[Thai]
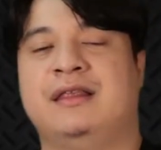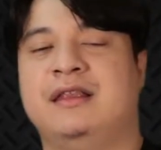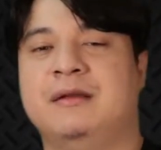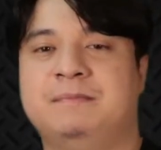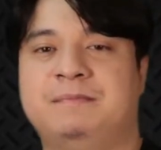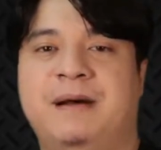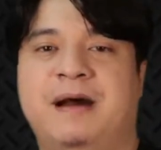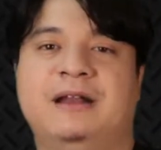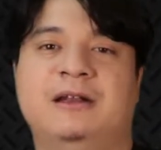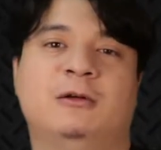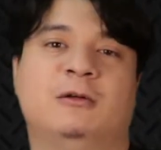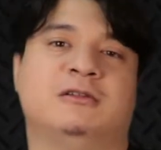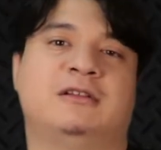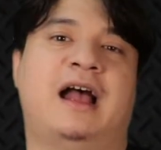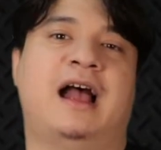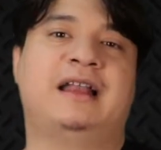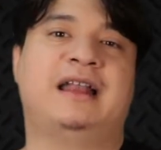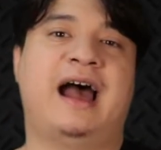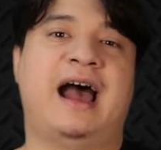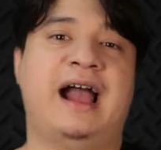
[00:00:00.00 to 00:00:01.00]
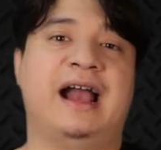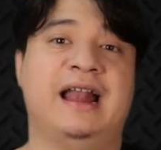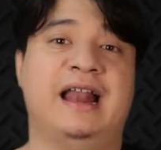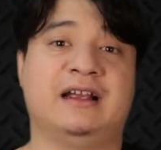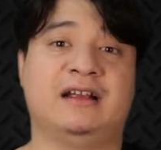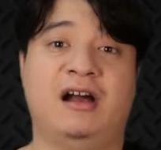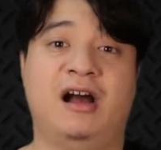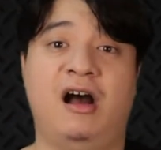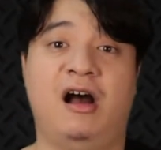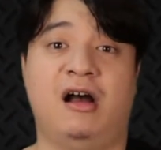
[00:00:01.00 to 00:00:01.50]
ซิมเพิลถูกท้าทาย
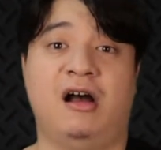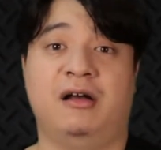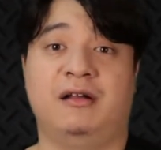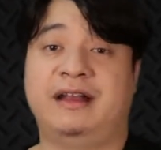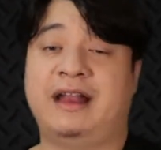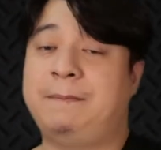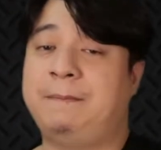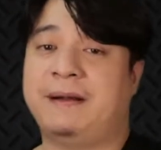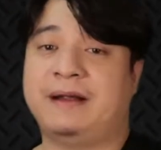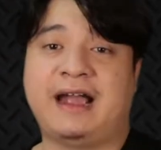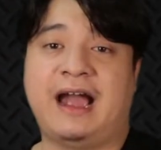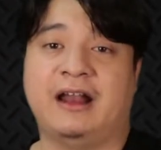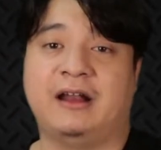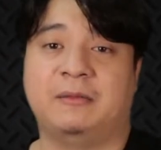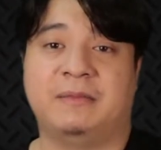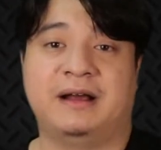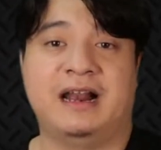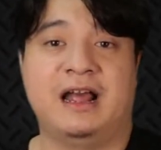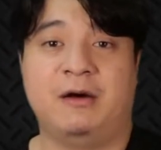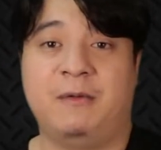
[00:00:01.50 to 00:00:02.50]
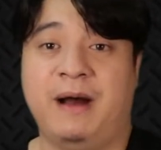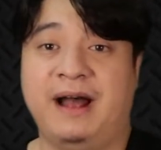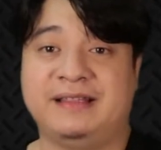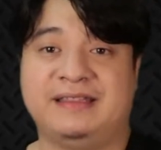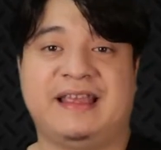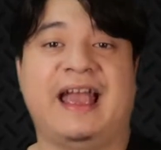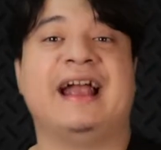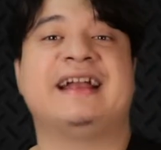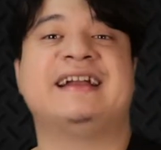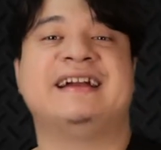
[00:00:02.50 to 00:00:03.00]
และก็ได้ประกาศมาแล้วว่า
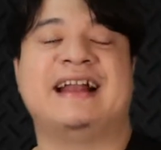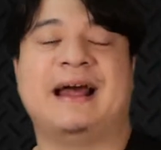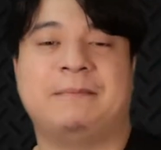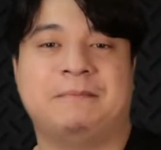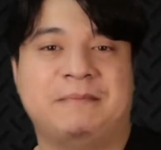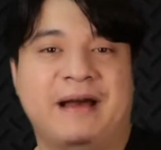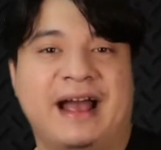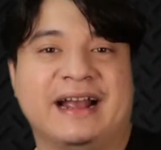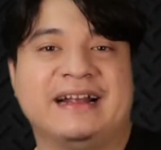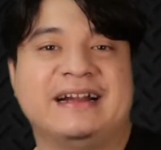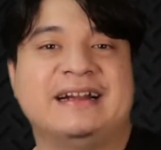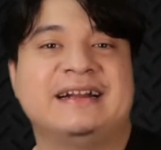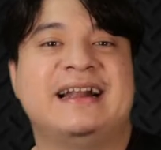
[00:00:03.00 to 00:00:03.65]
จะกลับมา